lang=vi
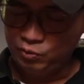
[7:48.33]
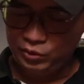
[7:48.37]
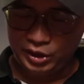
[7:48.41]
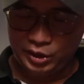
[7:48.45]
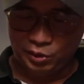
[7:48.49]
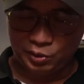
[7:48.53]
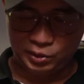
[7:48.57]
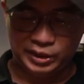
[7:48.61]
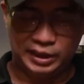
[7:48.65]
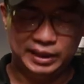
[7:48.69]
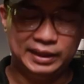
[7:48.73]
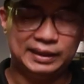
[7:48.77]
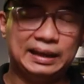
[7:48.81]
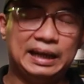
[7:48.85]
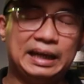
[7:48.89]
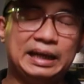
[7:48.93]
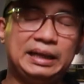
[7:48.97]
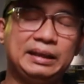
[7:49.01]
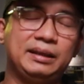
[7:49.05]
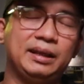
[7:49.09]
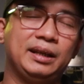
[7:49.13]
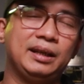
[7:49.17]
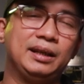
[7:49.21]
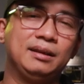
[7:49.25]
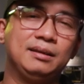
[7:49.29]
gì có thể thay
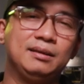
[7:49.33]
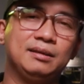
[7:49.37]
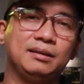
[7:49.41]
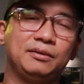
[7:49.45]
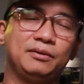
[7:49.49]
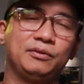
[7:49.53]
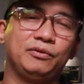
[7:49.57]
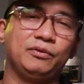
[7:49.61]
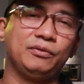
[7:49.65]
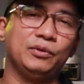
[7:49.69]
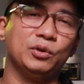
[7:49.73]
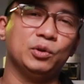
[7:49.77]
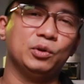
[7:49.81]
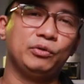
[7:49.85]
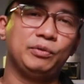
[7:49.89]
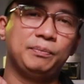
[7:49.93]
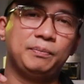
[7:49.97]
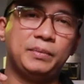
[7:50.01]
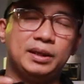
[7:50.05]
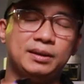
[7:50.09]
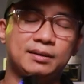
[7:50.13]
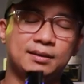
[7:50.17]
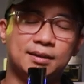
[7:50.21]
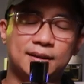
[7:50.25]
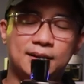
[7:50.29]
thế được đối với
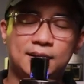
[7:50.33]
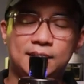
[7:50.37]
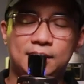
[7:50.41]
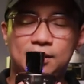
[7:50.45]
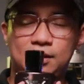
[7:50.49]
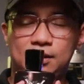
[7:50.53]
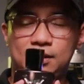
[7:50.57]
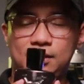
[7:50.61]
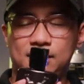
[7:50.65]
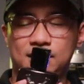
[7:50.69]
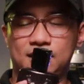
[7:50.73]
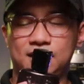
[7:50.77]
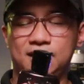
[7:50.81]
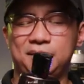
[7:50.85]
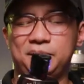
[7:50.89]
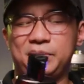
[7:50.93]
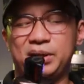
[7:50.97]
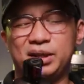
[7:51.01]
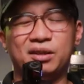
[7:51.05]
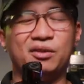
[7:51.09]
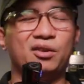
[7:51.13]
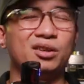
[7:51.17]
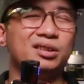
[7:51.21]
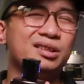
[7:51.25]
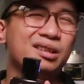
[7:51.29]
mình à,
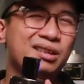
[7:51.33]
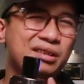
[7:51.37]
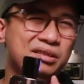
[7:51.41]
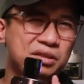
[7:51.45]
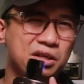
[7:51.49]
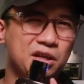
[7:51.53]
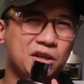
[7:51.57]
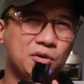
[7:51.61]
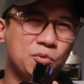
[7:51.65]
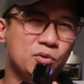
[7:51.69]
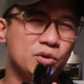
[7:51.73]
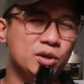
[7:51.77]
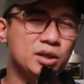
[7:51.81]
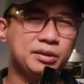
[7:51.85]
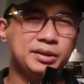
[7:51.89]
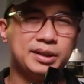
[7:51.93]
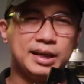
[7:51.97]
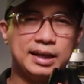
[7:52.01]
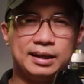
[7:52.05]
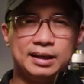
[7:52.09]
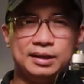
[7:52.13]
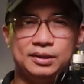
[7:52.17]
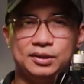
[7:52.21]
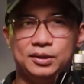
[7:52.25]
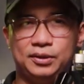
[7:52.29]
mình đã nói rất là nhiều mùi hương
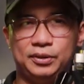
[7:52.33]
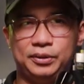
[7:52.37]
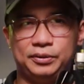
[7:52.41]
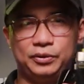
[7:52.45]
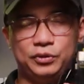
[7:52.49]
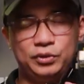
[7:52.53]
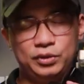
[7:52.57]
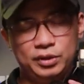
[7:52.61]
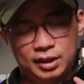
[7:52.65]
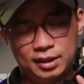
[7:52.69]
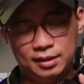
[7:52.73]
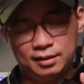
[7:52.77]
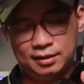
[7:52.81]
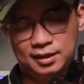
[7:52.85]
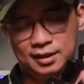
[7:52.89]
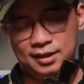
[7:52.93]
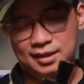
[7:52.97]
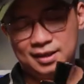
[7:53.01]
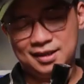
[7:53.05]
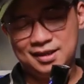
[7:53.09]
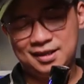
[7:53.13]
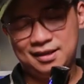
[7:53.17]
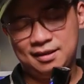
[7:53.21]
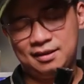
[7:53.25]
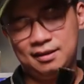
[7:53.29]
trà này rồi tuy nhiên
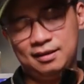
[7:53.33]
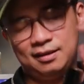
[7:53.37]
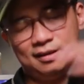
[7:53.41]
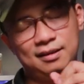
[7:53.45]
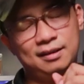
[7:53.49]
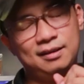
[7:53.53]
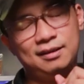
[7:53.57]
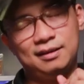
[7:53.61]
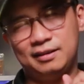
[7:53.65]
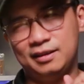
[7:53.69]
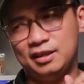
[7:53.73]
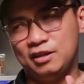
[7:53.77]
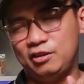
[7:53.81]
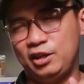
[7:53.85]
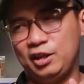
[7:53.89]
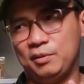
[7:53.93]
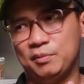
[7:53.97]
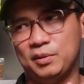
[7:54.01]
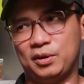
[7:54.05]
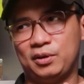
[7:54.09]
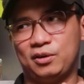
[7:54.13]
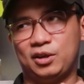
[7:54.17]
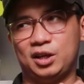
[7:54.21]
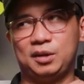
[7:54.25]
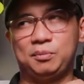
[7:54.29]
nếu để
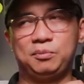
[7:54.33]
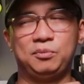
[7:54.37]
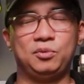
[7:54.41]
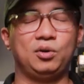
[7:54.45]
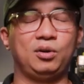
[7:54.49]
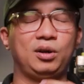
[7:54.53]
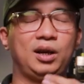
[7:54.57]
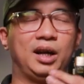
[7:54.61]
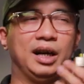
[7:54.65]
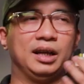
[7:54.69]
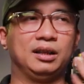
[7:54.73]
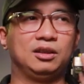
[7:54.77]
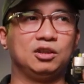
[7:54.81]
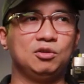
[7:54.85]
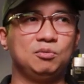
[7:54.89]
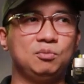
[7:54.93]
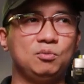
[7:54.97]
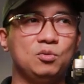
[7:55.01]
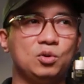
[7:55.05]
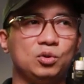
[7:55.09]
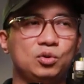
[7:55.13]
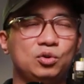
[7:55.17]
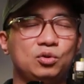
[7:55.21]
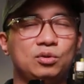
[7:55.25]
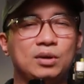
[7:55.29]
mà nói một cái tông
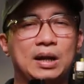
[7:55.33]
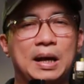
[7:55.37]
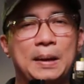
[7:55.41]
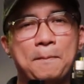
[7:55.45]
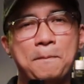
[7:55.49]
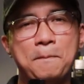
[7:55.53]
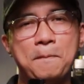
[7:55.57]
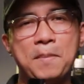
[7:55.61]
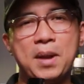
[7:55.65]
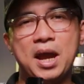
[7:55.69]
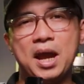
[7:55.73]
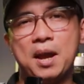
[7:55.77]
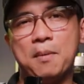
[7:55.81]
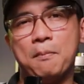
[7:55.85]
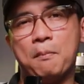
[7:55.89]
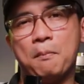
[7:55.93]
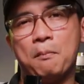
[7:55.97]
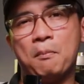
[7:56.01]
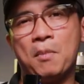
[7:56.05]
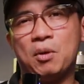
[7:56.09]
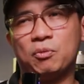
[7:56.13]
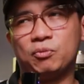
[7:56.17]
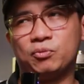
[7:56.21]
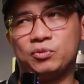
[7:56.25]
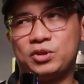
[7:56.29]
mùi thuốc lá mềm
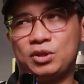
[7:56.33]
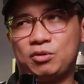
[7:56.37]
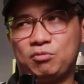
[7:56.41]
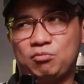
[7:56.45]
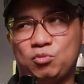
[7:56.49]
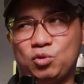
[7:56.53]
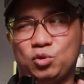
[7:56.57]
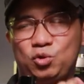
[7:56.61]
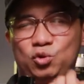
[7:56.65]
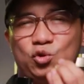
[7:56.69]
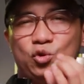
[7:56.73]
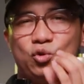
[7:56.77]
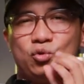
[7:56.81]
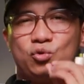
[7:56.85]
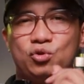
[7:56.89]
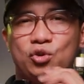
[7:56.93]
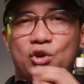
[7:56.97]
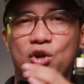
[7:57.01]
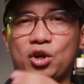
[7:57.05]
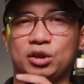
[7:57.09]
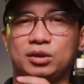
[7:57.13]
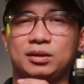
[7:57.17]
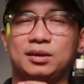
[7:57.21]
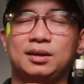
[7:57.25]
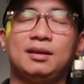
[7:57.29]
bọc trong một chút
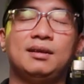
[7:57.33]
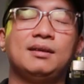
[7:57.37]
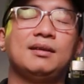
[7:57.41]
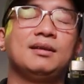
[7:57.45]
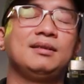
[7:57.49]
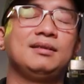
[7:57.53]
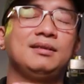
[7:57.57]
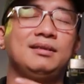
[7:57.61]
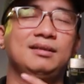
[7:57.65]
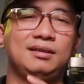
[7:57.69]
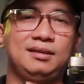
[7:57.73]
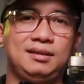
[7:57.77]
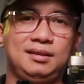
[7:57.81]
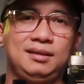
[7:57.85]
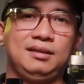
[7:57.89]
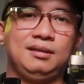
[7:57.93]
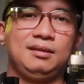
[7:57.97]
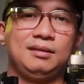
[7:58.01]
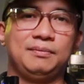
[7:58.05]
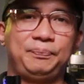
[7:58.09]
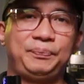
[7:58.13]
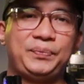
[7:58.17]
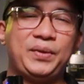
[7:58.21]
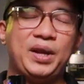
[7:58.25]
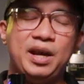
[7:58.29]
ngọt thì
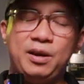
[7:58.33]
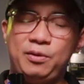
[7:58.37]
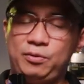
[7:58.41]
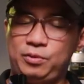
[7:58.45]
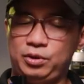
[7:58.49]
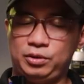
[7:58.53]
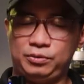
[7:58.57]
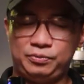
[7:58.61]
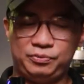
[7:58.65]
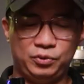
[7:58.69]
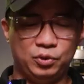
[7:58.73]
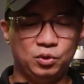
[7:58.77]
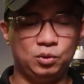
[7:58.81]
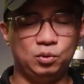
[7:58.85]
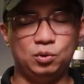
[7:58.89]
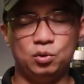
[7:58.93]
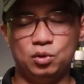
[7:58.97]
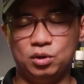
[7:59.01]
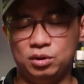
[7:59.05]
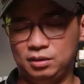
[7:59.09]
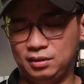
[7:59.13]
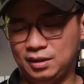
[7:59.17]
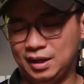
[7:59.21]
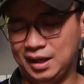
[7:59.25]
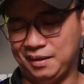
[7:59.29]
Eros luôn
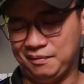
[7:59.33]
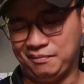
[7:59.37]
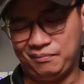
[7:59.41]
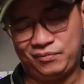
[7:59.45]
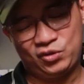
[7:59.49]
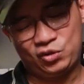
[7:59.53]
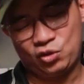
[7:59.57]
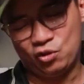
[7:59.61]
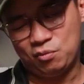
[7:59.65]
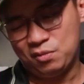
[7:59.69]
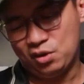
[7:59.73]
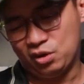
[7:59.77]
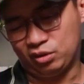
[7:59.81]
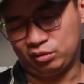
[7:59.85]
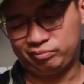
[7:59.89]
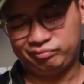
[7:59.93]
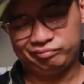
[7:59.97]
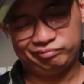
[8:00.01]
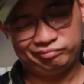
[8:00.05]
luôn là số 1